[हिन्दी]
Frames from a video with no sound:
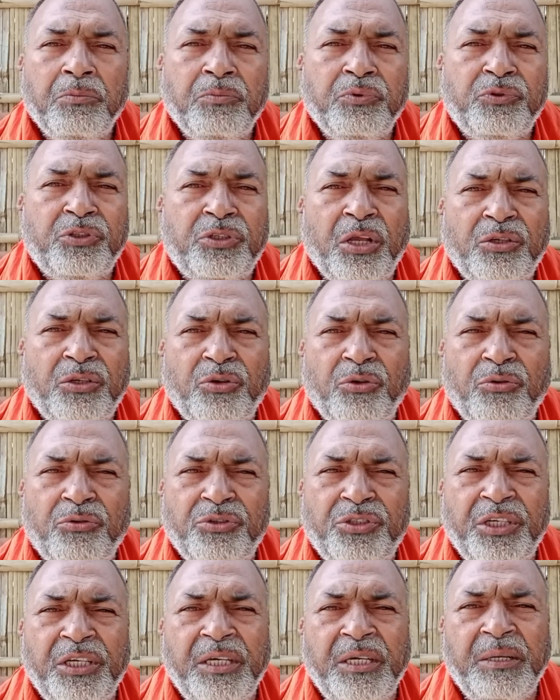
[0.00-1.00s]
ससुर
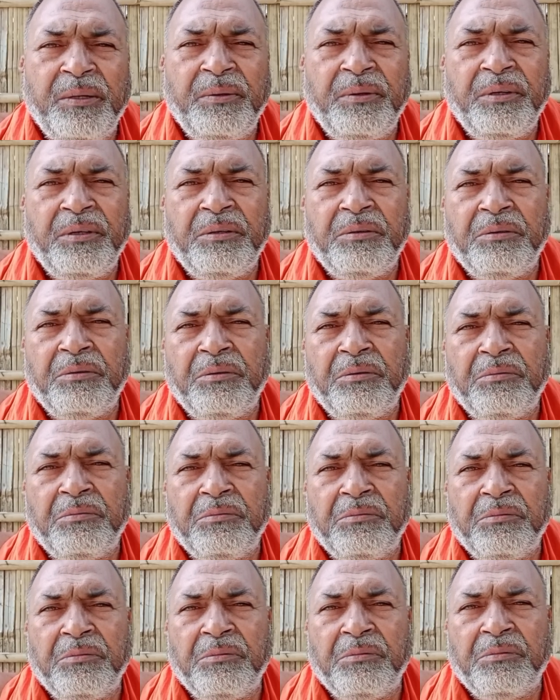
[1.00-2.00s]
जी
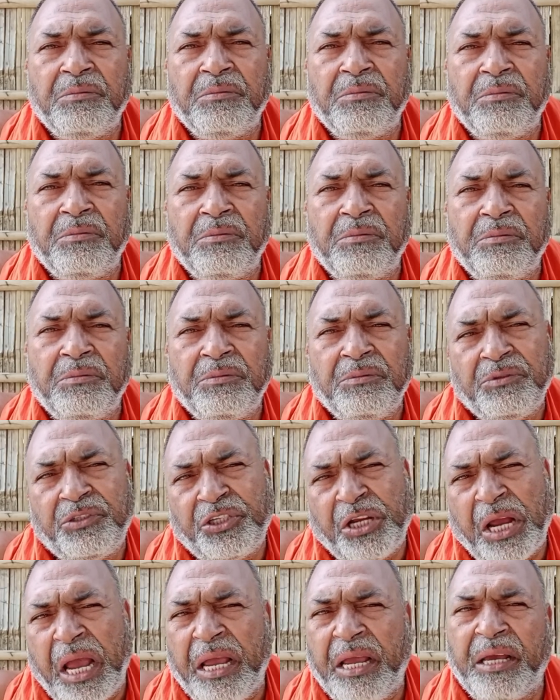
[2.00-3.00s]

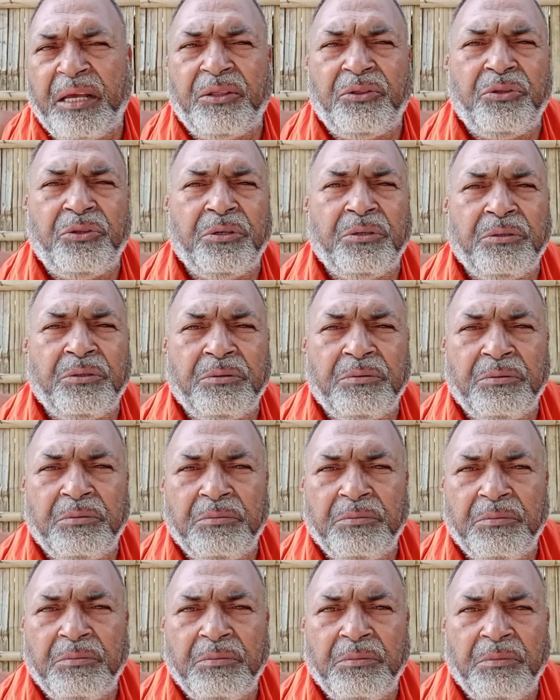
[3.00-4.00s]
शायद
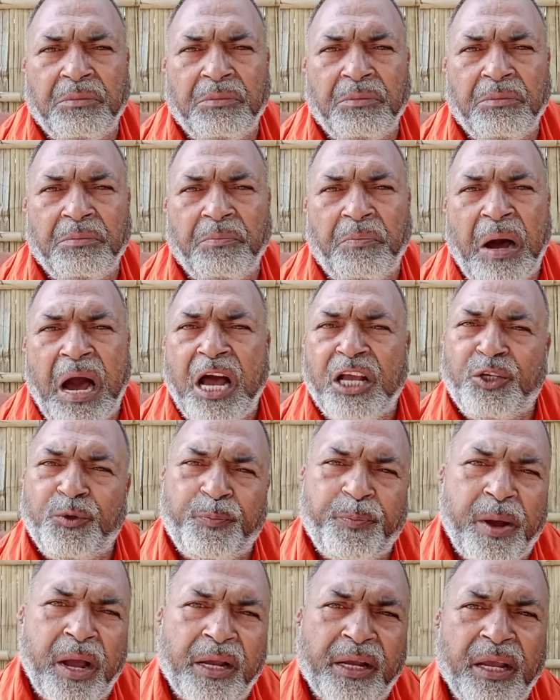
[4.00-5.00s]

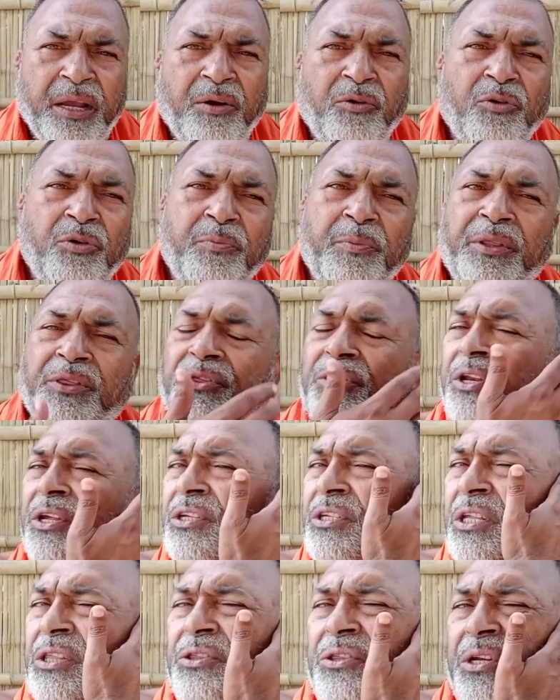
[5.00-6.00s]
भाजपा के कोई मंत्री
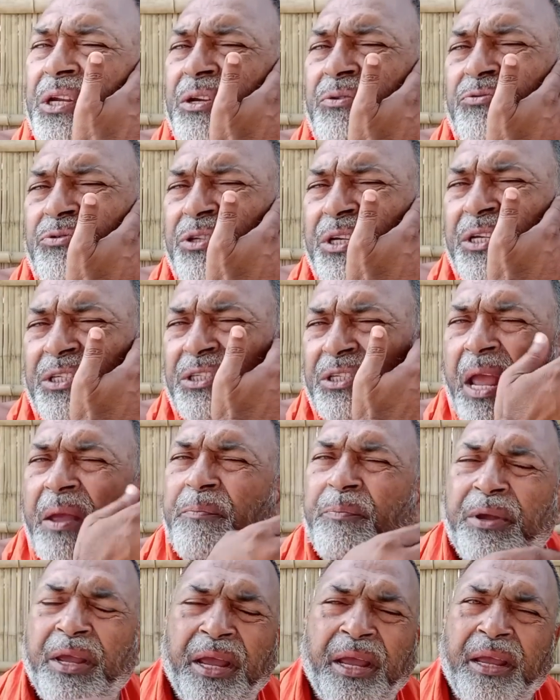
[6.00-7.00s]
संतरी कुछ इस टाइप
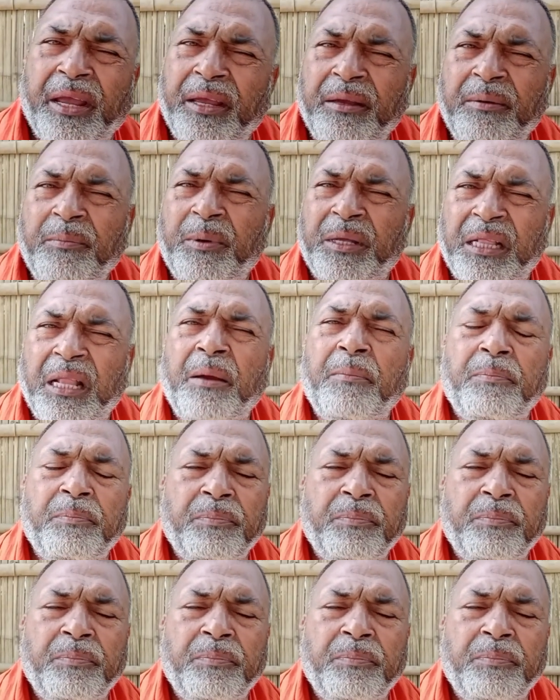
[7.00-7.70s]
के हैं मतलब